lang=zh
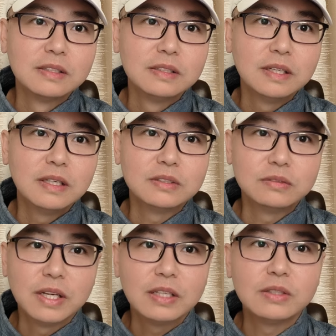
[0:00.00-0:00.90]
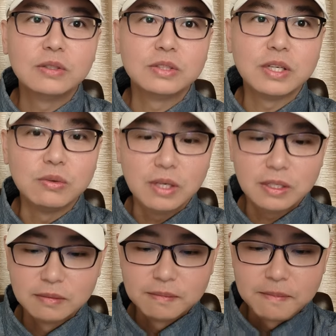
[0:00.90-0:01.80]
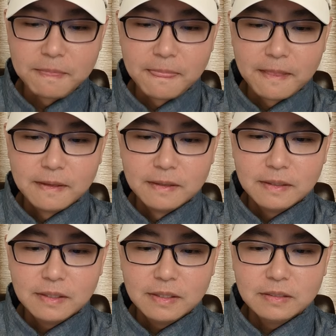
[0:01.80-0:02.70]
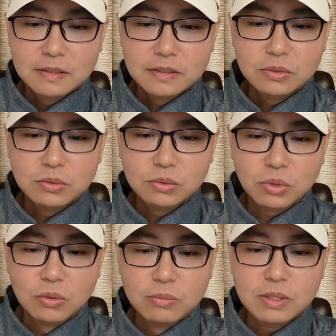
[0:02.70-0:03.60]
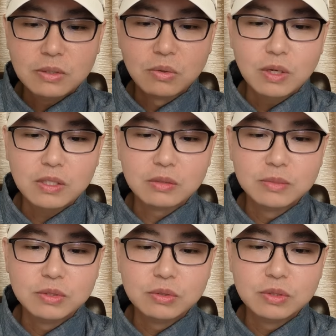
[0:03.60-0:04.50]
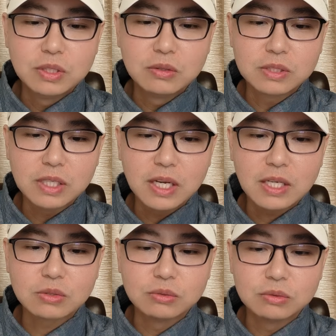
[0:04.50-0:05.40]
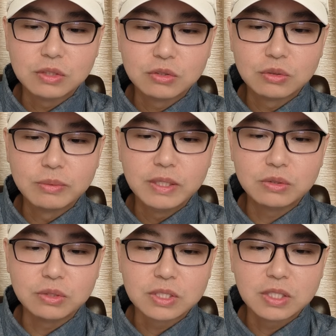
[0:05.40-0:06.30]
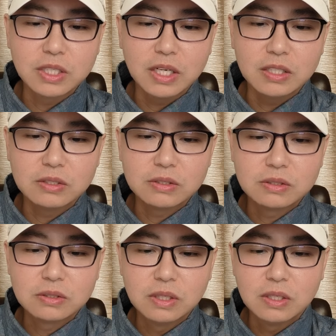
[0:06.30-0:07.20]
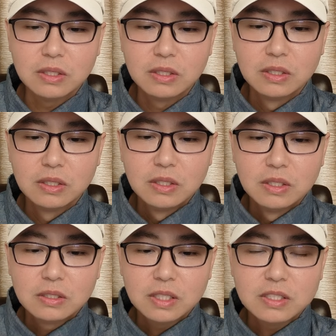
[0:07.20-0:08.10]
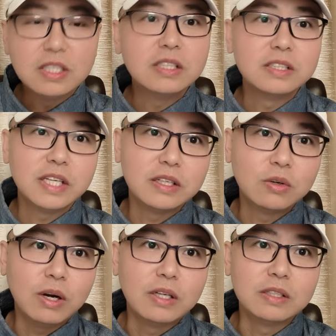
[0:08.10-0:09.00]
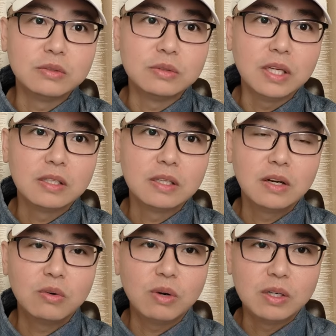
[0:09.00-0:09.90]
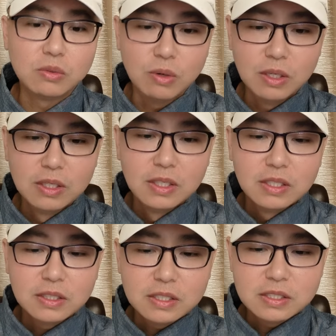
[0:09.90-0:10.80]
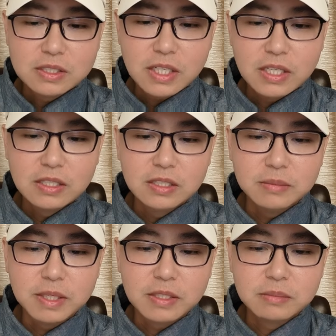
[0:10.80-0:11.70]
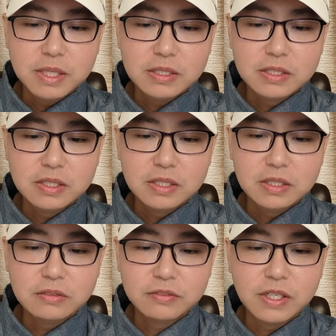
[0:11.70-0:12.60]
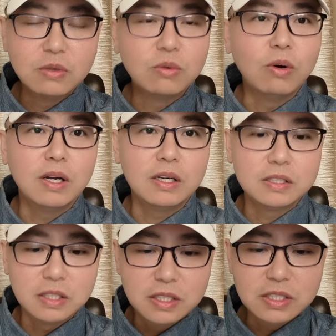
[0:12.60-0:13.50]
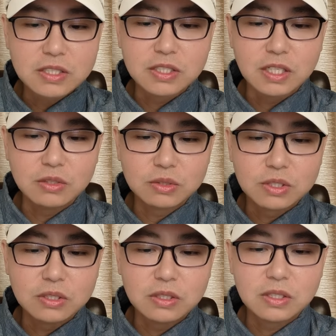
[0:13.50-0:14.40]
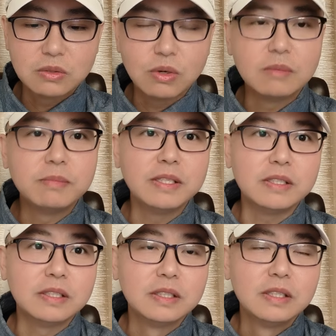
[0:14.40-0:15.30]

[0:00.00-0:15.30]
啊，就未来要要建国了，啊，那同盟、国外同盟军能够在腊戍这个周边取得胜利啊，呃，他真能建一个华人特区的啊，华人国。但是这个里边呢，面积非常广，而且历史上又是华人背景。